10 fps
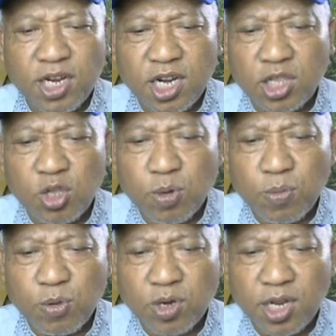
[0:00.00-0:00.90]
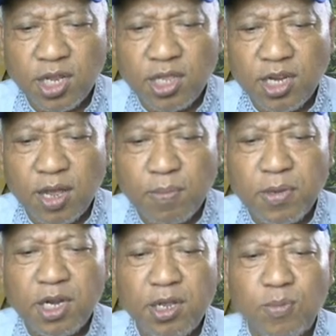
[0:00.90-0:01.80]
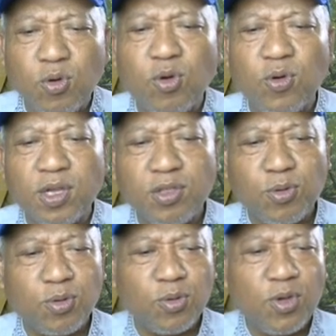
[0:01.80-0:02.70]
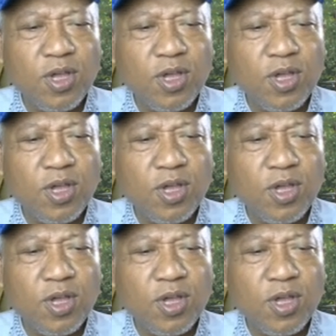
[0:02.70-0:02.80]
di retail modern tidak minim. Oh gitu.